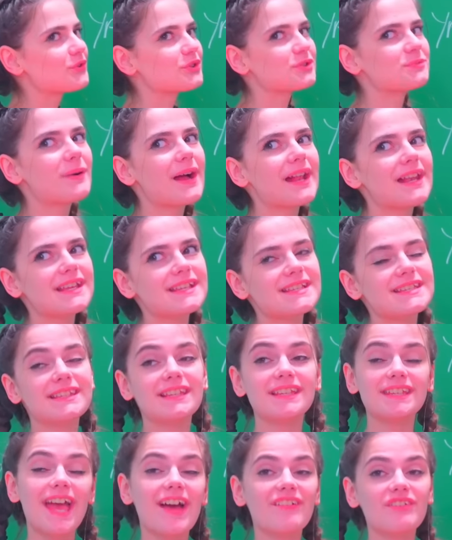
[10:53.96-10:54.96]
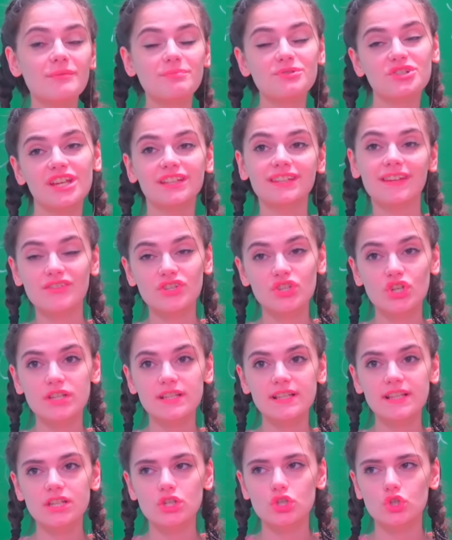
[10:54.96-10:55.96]
Footballspieler? Ich kann
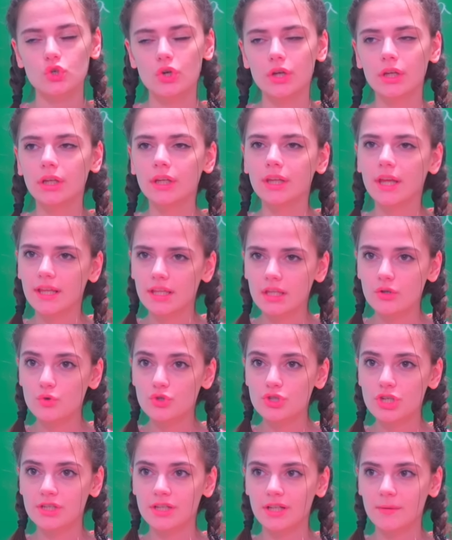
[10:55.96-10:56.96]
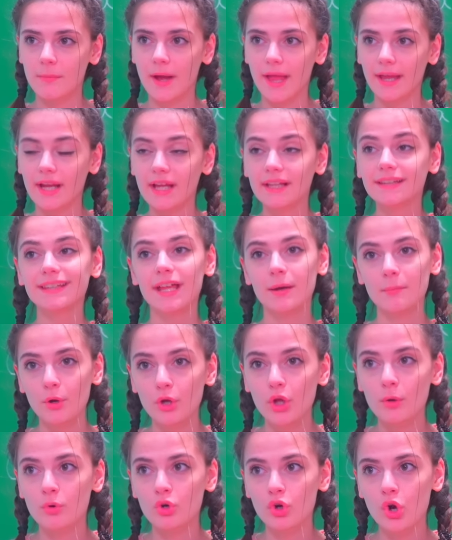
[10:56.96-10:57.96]
alles hören. Ich bin nicht Lehrer Mike. Ihr
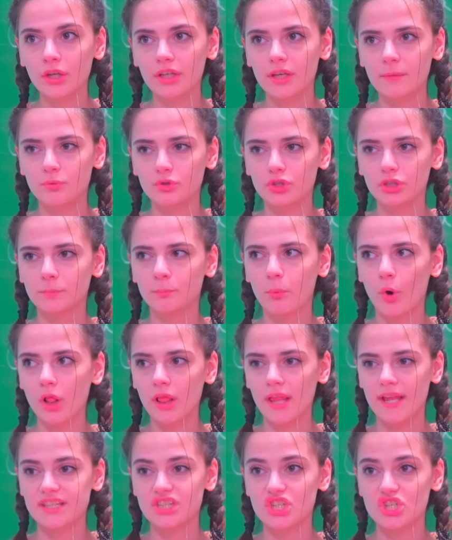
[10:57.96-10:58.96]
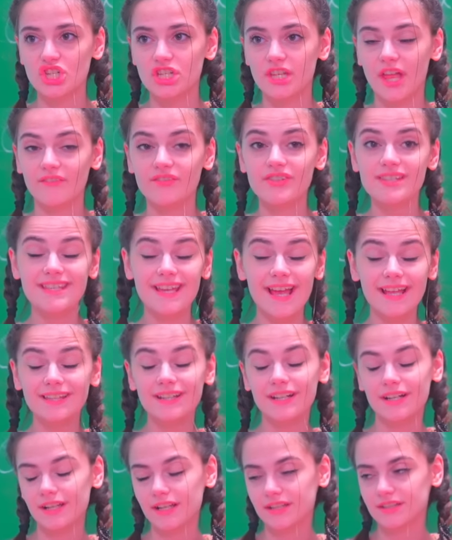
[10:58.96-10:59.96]
werdet in meiner Stunde ganz still sein. Öffnet eure